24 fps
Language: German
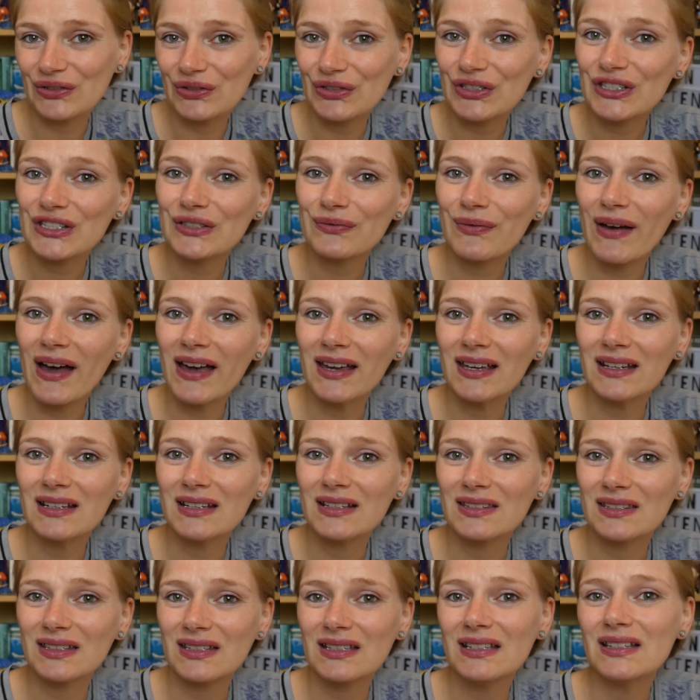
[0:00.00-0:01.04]
Und zwar geht
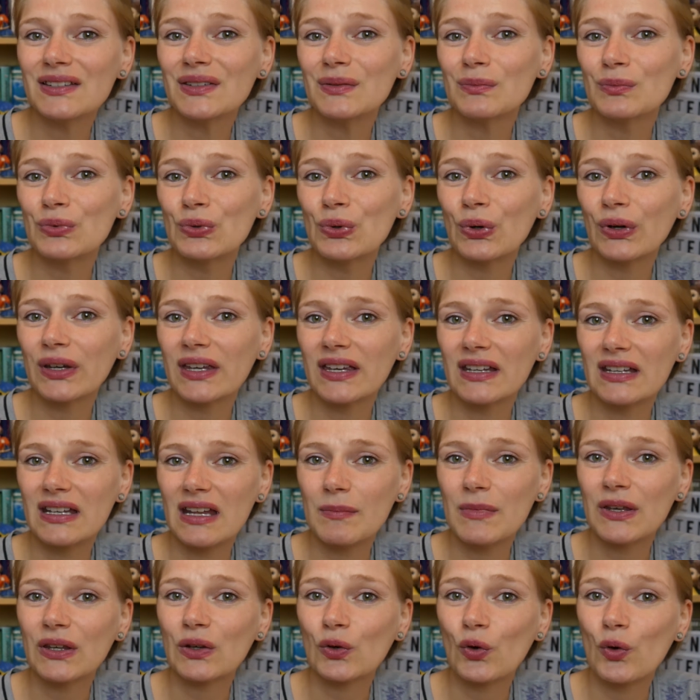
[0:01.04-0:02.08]
es in diesem Buch hier
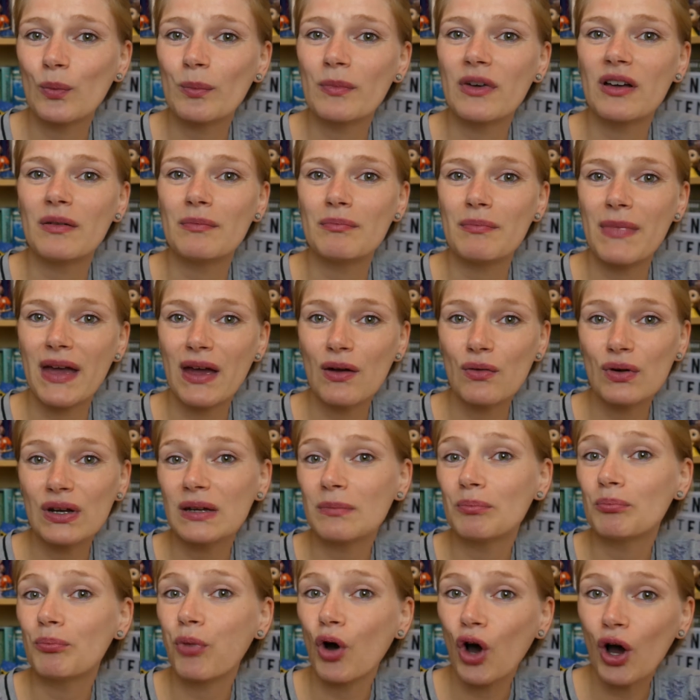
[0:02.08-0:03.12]
nämlich um
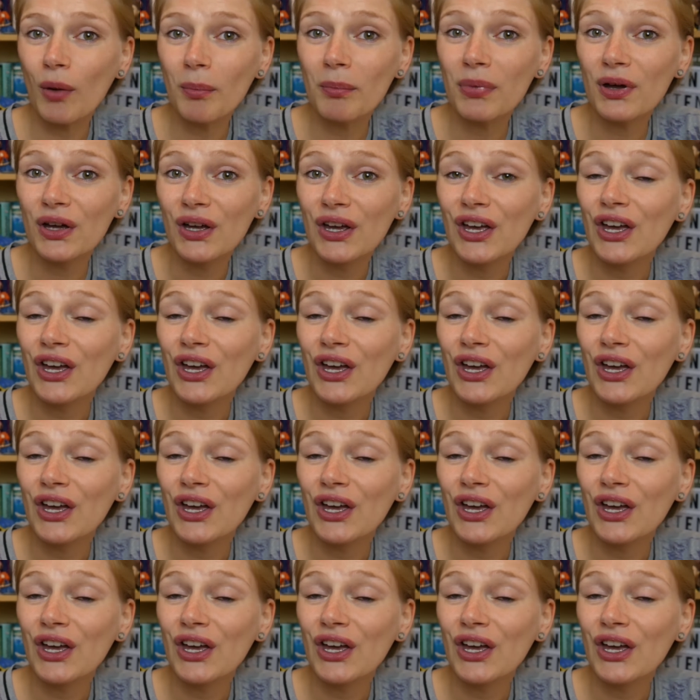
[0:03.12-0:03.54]
Mary Pop